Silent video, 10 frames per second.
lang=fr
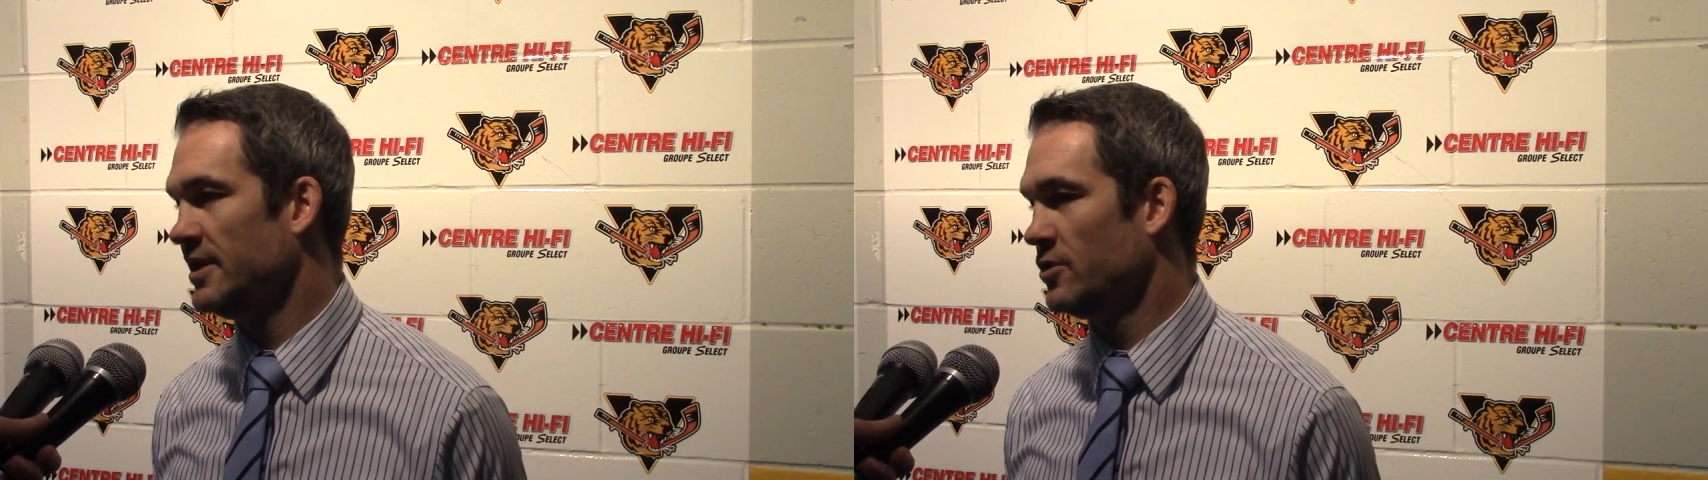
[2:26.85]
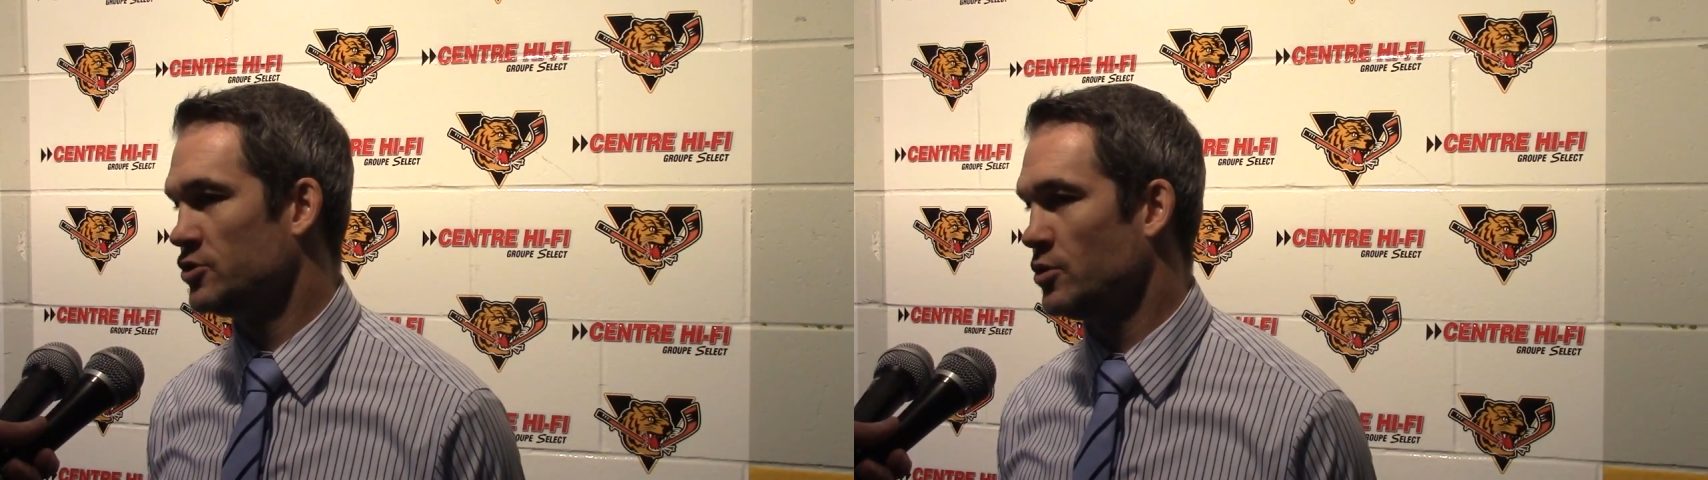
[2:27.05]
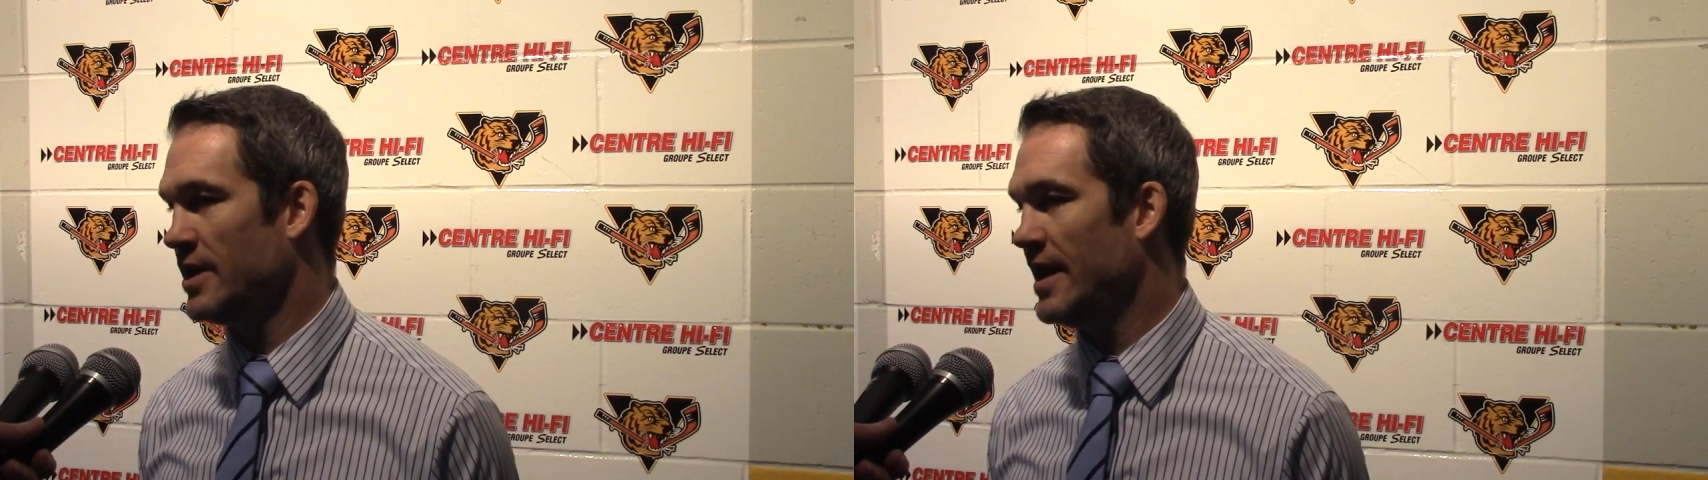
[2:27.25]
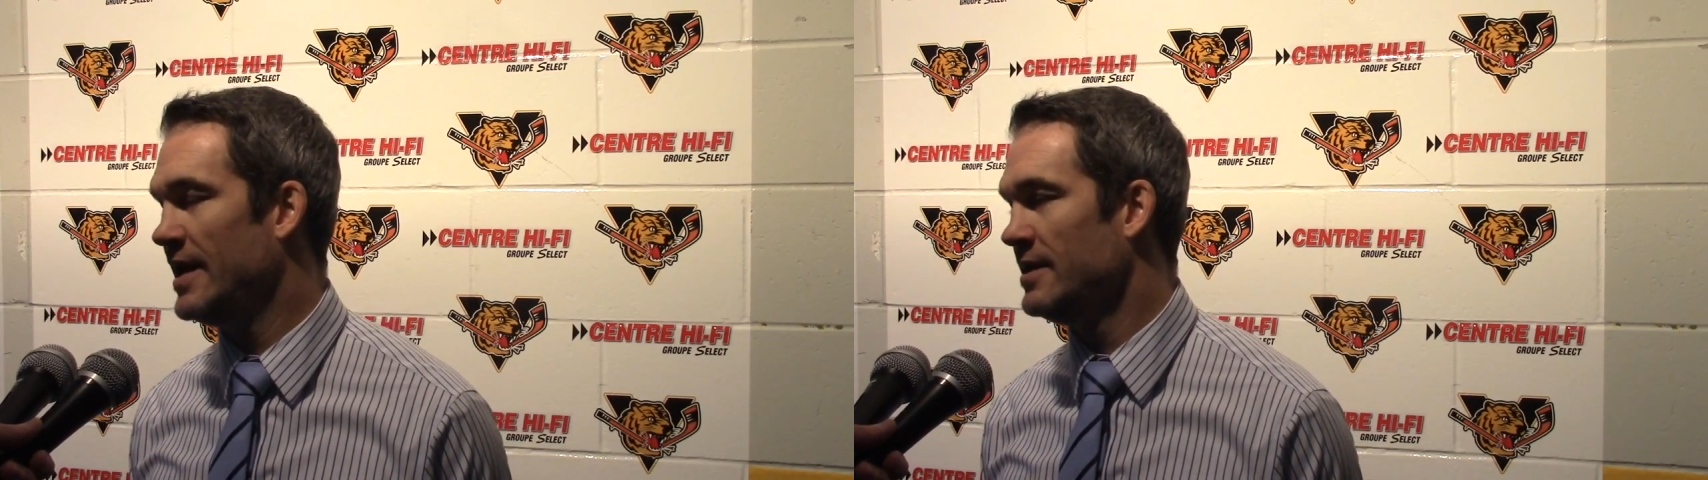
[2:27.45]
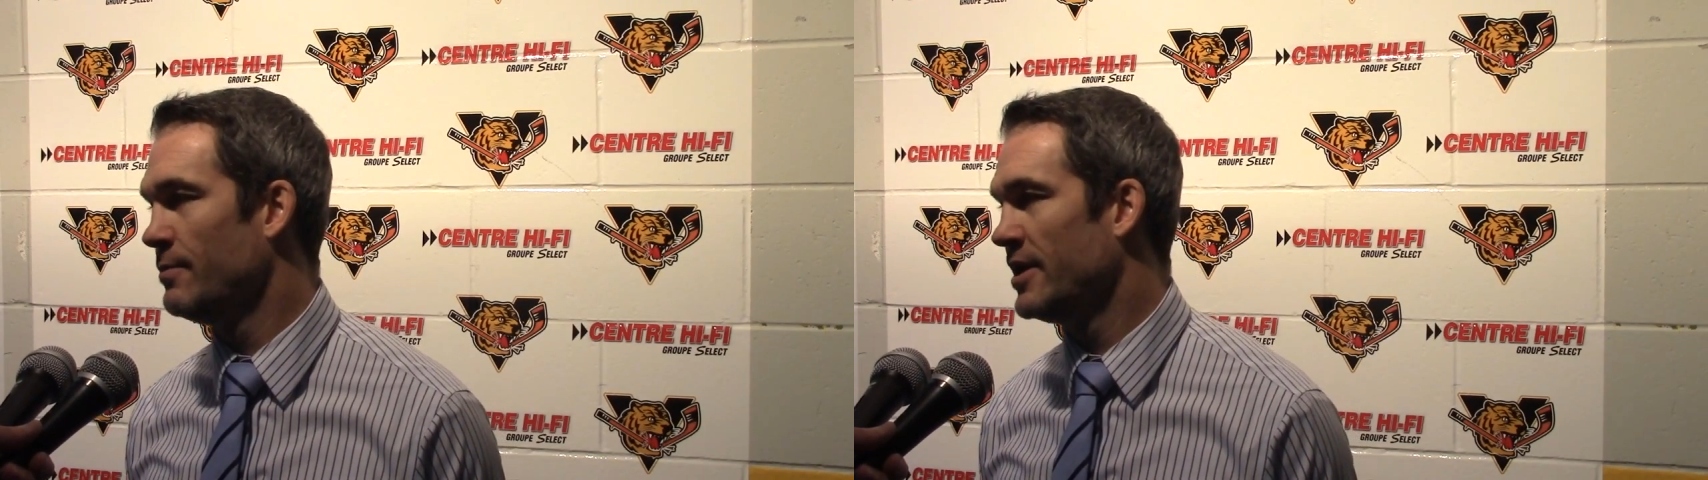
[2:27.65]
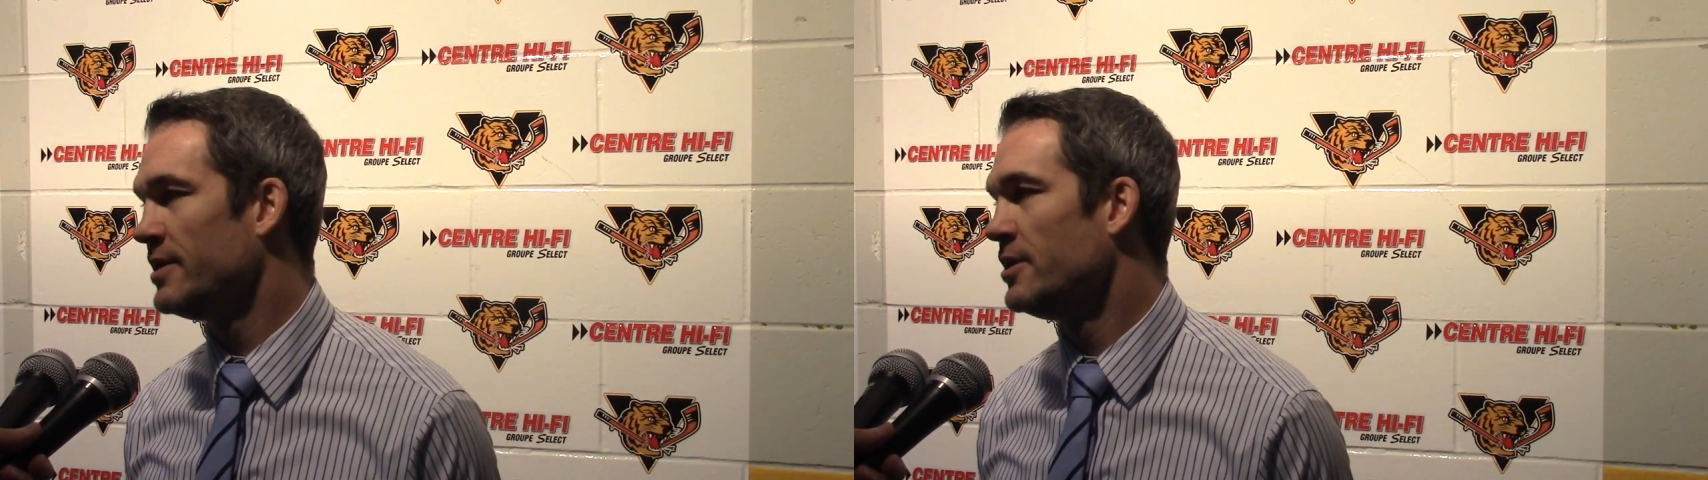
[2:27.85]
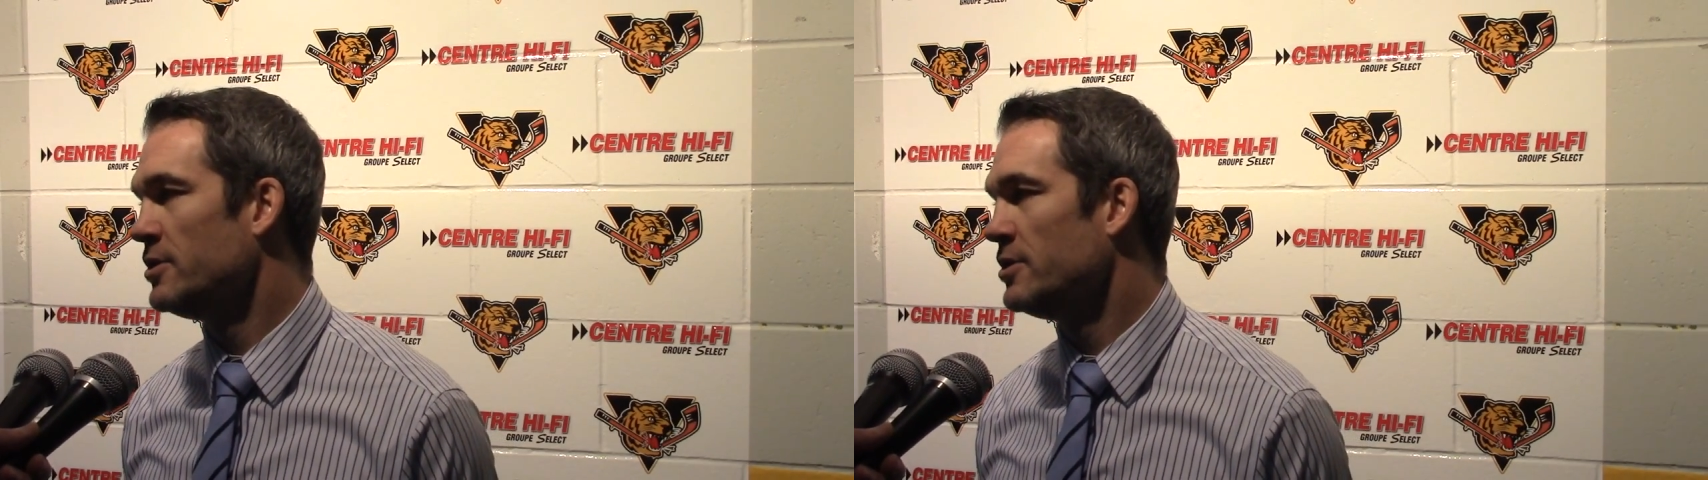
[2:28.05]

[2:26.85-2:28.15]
les gars sont dans l'alignement,